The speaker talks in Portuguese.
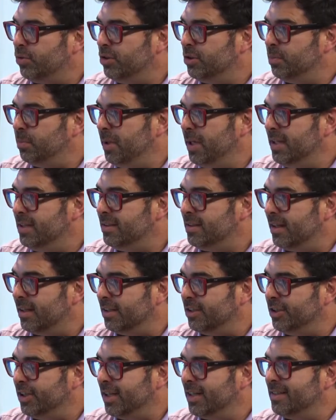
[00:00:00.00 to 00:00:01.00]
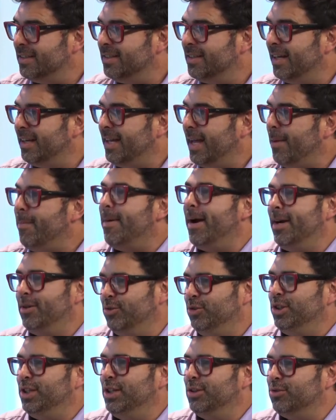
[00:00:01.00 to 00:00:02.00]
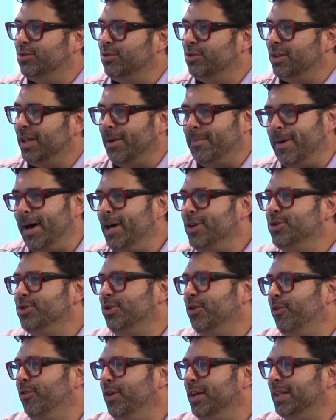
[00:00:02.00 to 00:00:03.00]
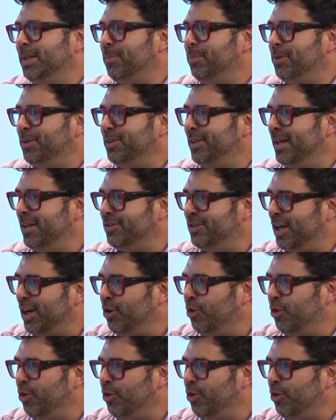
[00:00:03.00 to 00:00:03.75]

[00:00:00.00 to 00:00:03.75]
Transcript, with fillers: Spritzer chega a dizer que é mais do que isso, que é mais de 90%, chega a